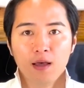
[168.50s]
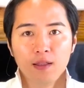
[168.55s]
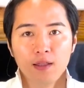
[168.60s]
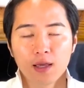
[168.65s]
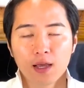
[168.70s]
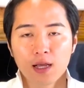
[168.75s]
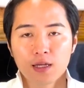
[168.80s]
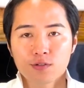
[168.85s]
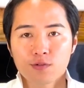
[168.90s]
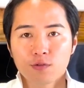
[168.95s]

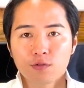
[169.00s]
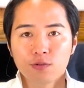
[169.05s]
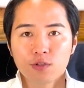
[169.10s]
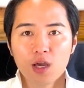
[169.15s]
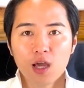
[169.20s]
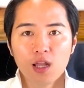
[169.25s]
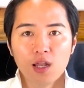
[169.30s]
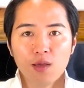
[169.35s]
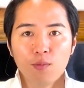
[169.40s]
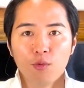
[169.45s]
で、家族
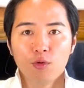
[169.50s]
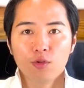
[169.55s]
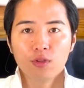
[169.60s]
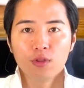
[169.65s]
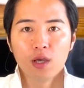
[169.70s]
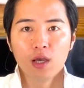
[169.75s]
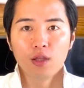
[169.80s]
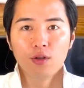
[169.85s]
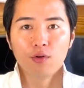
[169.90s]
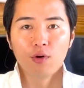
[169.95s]
内に問
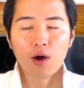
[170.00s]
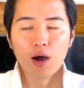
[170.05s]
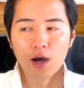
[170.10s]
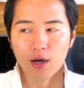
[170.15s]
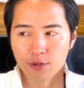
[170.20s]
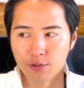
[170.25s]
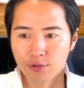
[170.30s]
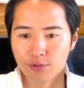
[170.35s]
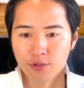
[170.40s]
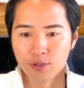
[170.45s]
題の
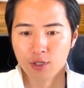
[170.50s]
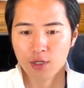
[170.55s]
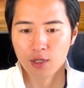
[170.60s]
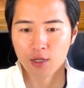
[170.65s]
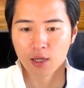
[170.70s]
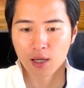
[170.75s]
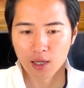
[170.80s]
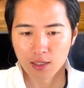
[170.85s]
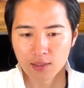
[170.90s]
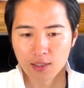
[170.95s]
ある
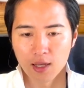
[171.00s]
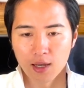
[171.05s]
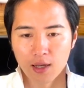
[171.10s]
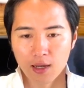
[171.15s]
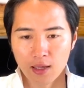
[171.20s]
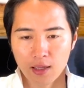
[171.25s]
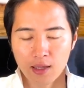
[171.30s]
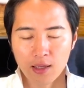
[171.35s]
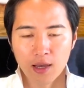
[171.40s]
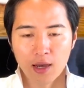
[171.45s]
方、
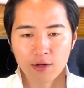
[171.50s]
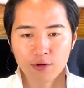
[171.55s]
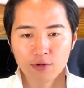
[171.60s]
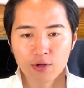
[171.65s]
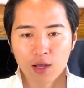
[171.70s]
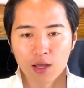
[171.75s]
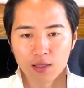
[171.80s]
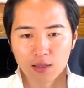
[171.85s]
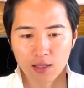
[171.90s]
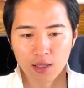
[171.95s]
ある
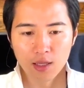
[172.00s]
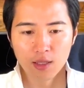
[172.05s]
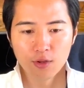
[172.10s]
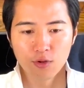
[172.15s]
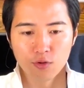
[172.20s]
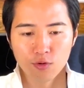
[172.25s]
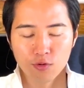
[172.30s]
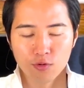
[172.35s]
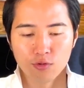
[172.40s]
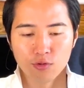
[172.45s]
家庭っ
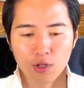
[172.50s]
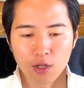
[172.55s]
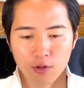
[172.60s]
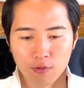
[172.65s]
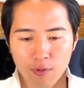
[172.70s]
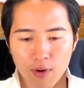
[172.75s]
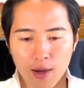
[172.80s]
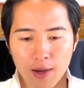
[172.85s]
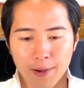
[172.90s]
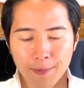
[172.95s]
ていうふうな
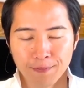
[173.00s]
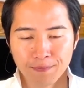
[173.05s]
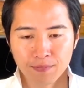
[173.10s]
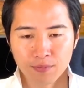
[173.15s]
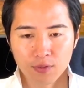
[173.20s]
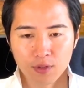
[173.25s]
のは、